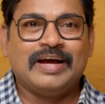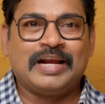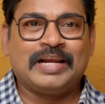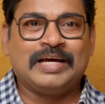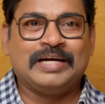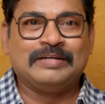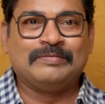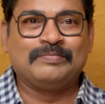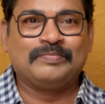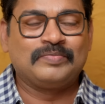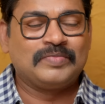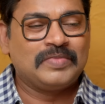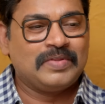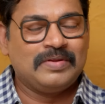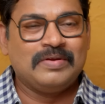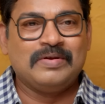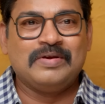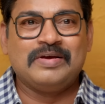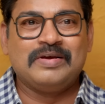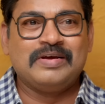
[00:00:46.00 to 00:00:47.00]
ஆனா
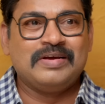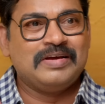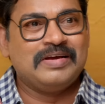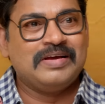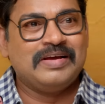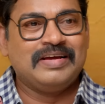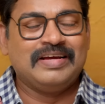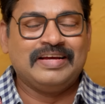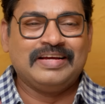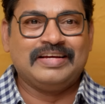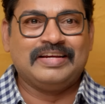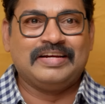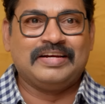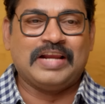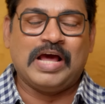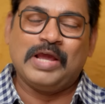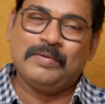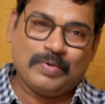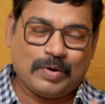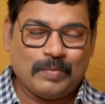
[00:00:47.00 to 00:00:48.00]

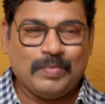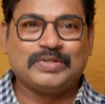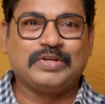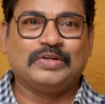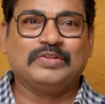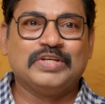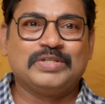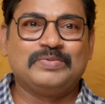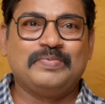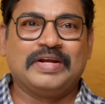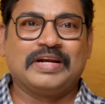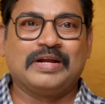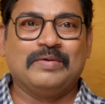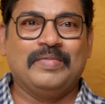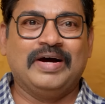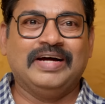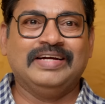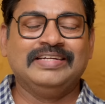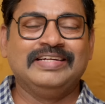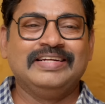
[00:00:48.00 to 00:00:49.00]
நான் இப்ப ரொம்ப
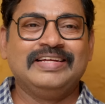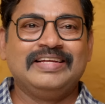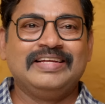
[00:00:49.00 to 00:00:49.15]
சந்தோஷமா இருக்கமா